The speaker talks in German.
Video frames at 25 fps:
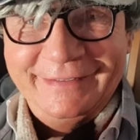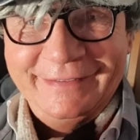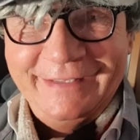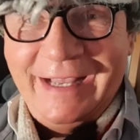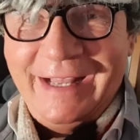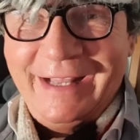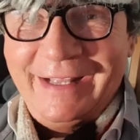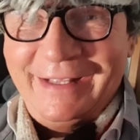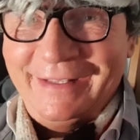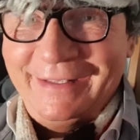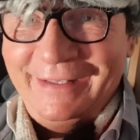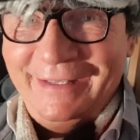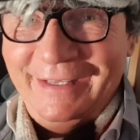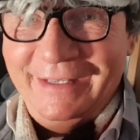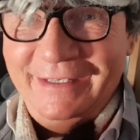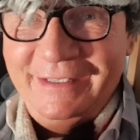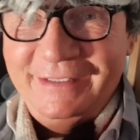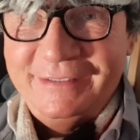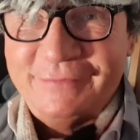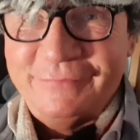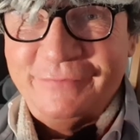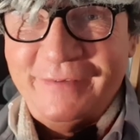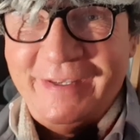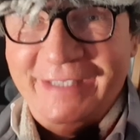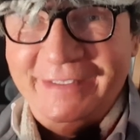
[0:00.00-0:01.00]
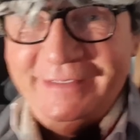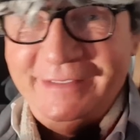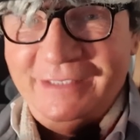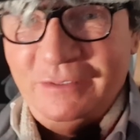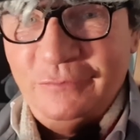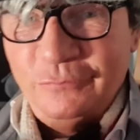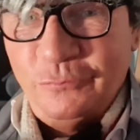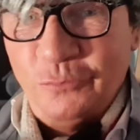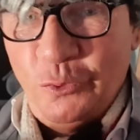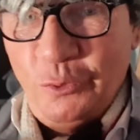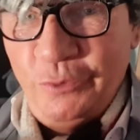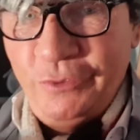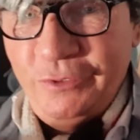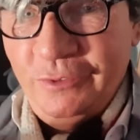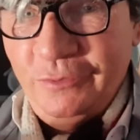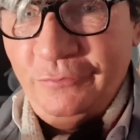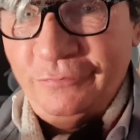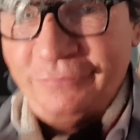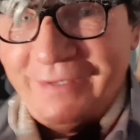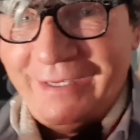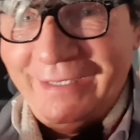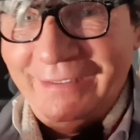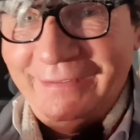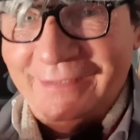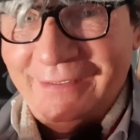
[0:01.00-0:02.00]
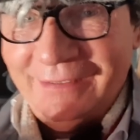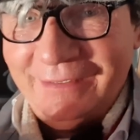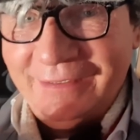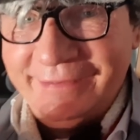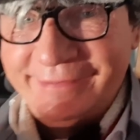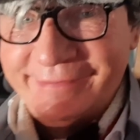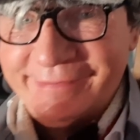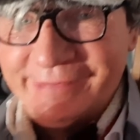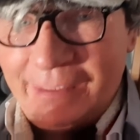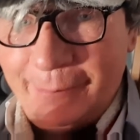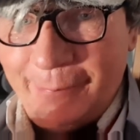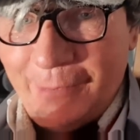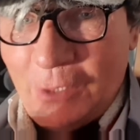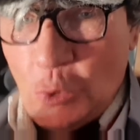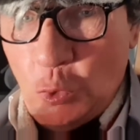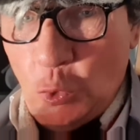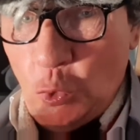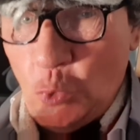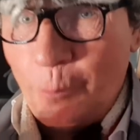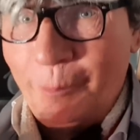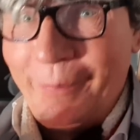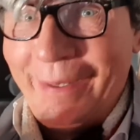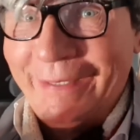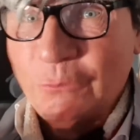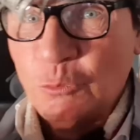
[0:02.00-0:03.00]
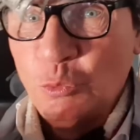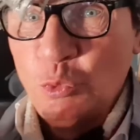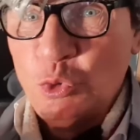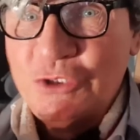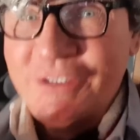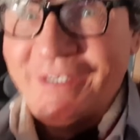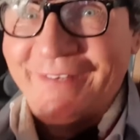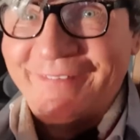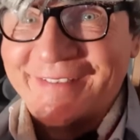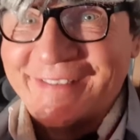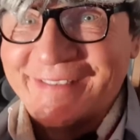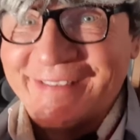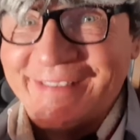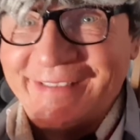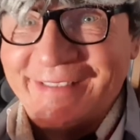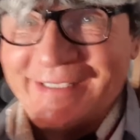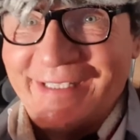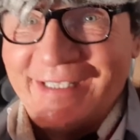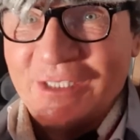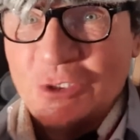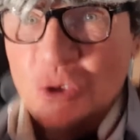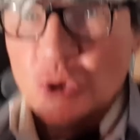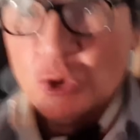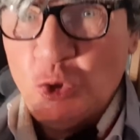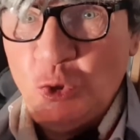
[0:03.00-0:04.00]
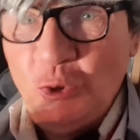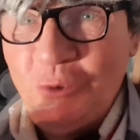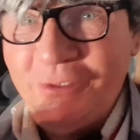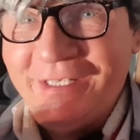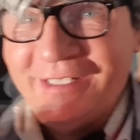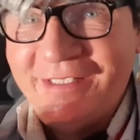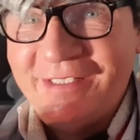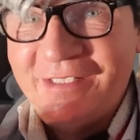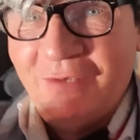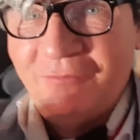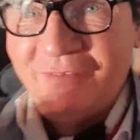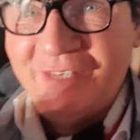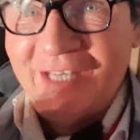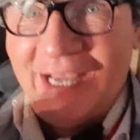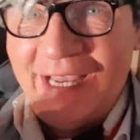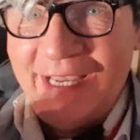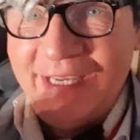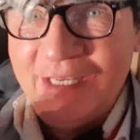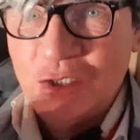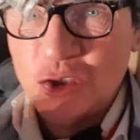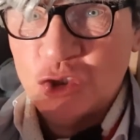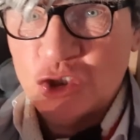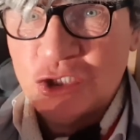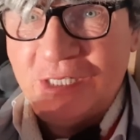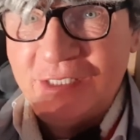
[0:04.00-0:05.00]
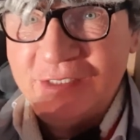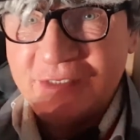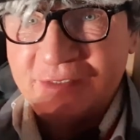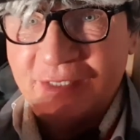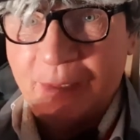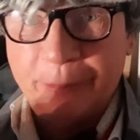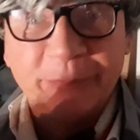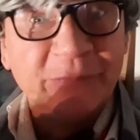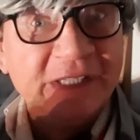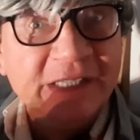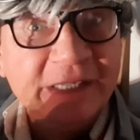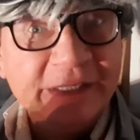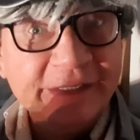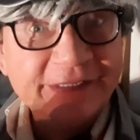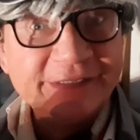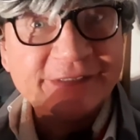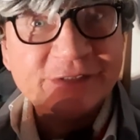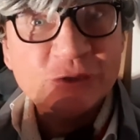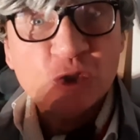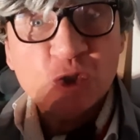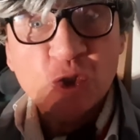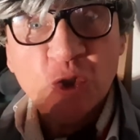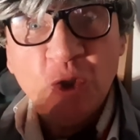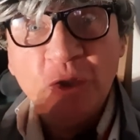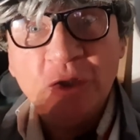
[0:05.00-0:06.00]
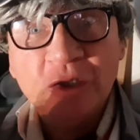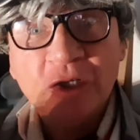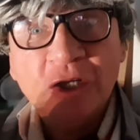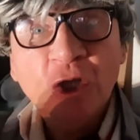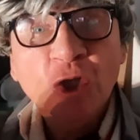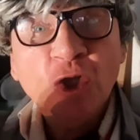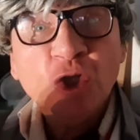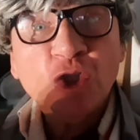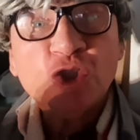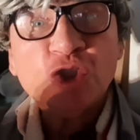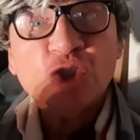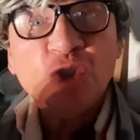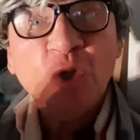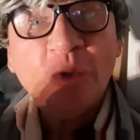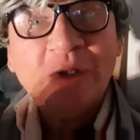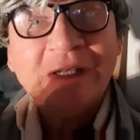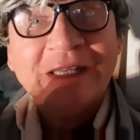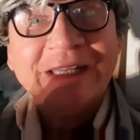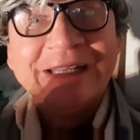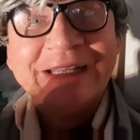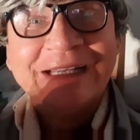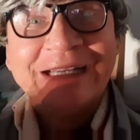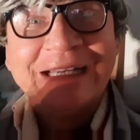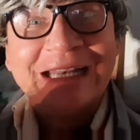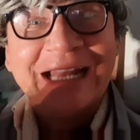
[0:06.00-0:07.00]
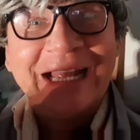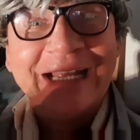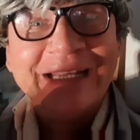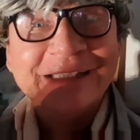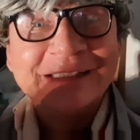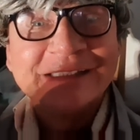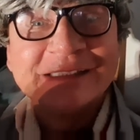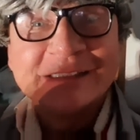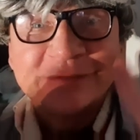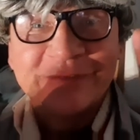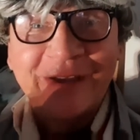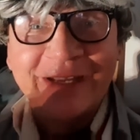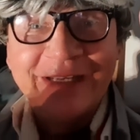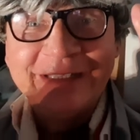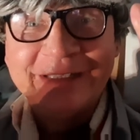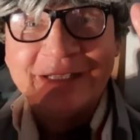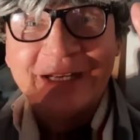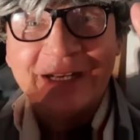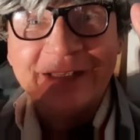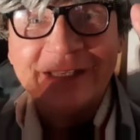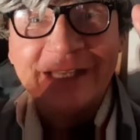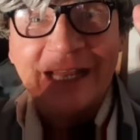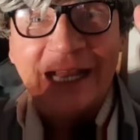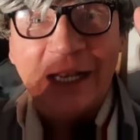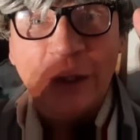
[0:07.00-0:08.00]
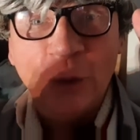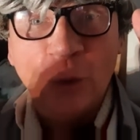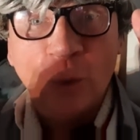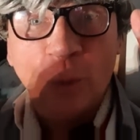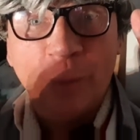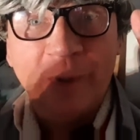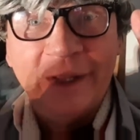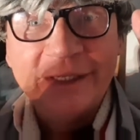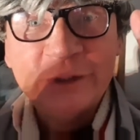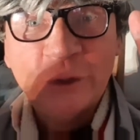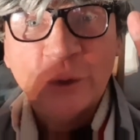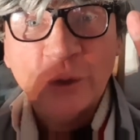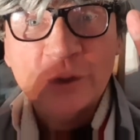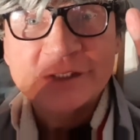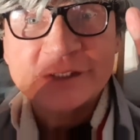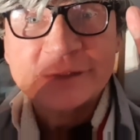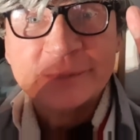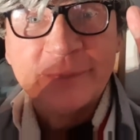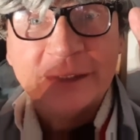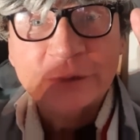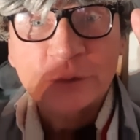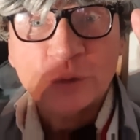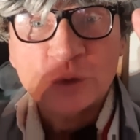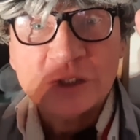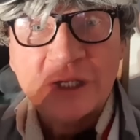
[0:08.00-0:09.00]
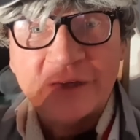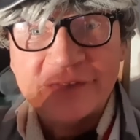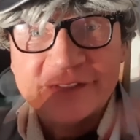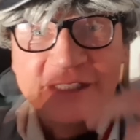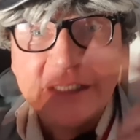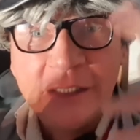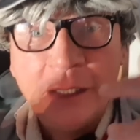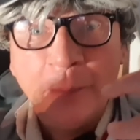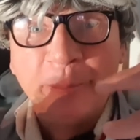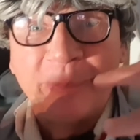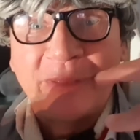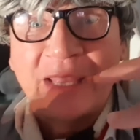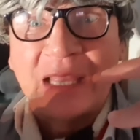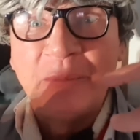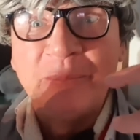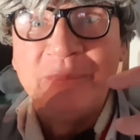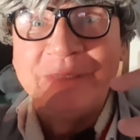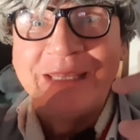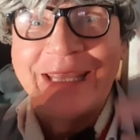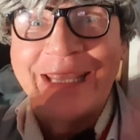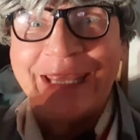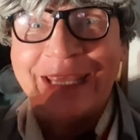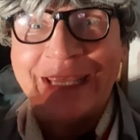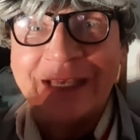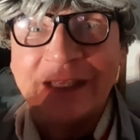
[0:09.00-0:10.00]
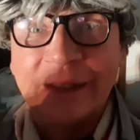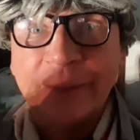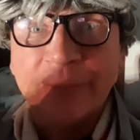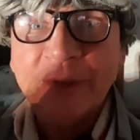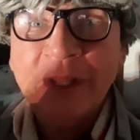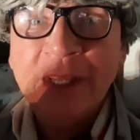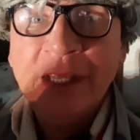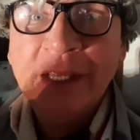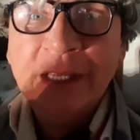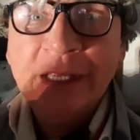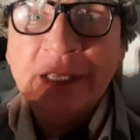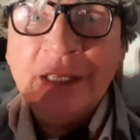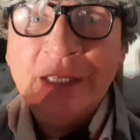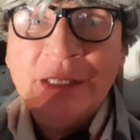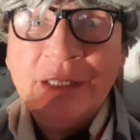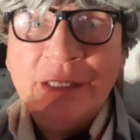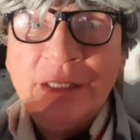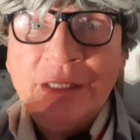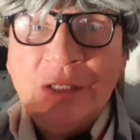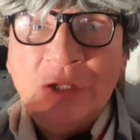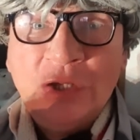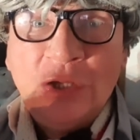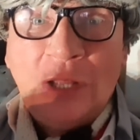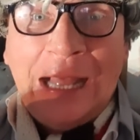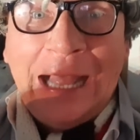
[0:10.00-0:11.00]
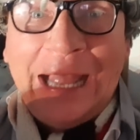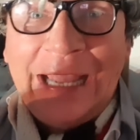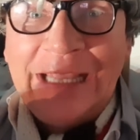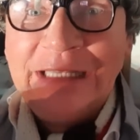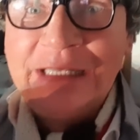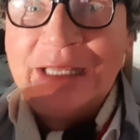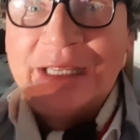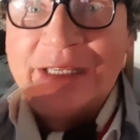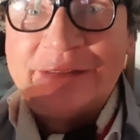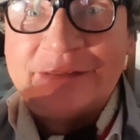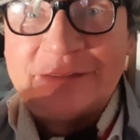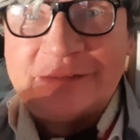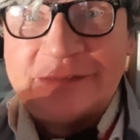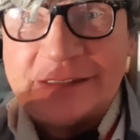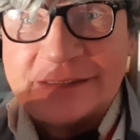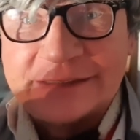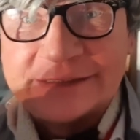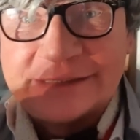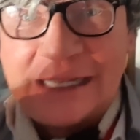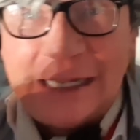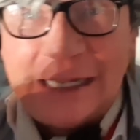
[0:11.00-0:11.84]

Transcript: Ja, es ist Freitag, Freunde. Freitag ist aber auch Matuszewski-Tag. Schön, dass ihr wieder eingeschaltet habt. Hier diesen schönen, schnuckligen, kleinen Zweitkanal Robert Götz Matuszewski-Premiere. Highlight des